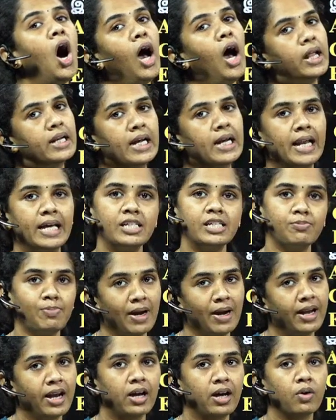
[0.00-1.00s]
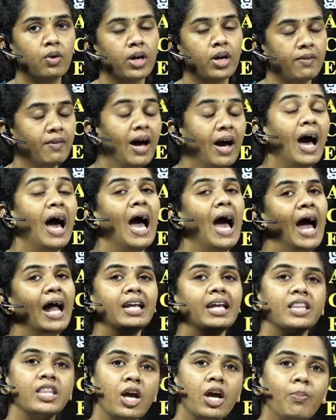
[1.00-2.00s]
ஆர்கனைஸ் பண்றாங்க ஓகேவா அண்ட்
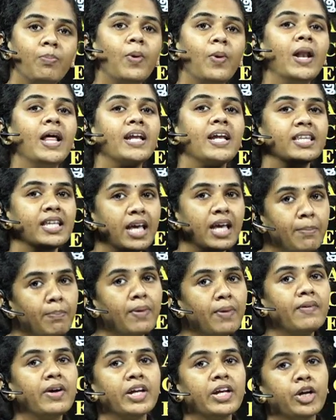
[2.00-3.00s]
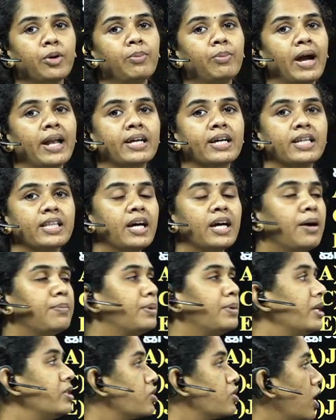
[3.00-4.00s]
இது எப்போல இருந்து எப்போ வரைக்கும் நடக்குது
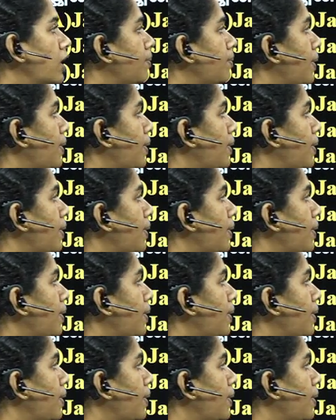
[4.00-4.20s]
அப்படின்னு சொல்லி